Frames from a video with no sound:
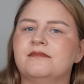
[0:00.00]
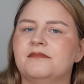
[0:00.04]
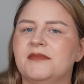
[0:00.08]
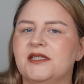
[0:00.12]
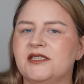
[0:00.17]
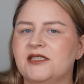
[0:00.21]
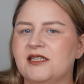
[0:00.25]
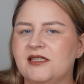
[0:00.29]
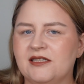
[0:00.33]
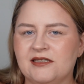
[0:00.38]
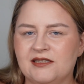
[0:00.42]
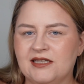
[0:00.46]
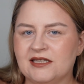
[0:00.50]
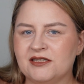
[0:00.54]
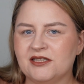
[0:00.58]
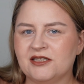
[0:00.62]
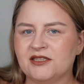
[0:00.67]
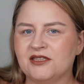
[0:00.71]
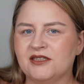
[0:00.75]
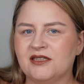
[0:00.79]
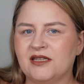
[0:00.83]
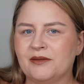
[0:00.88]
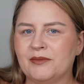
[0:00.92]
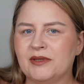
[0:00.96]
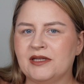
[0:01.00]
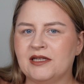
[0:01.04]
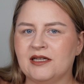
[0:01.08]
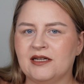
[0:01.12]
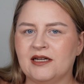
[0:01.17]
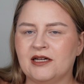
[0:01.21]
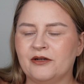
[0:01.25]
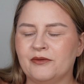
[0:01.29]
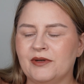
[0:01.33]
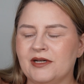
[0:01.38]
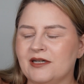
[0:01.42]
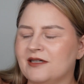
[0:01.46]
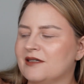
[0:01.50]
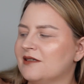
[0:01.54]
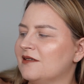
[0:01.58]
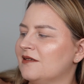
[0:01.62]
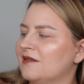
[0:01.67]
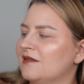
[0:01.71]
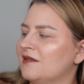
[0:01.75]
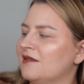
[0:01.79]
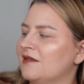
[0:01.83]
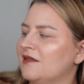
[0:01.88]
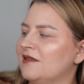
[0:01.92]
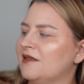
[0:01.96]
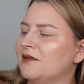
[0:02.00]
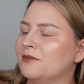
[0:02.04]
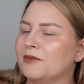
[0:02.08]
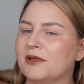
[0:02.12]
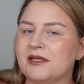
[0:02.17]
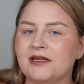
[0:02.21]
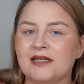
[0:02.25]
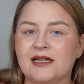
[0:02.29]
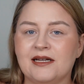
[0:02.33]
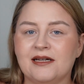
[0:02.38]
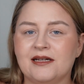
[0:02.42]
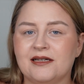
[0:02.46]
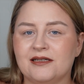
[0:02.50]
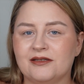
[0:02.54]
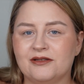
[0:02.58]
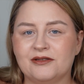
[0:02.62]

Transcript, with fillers: Jeżeli znacie się na minerałach y, i metalach,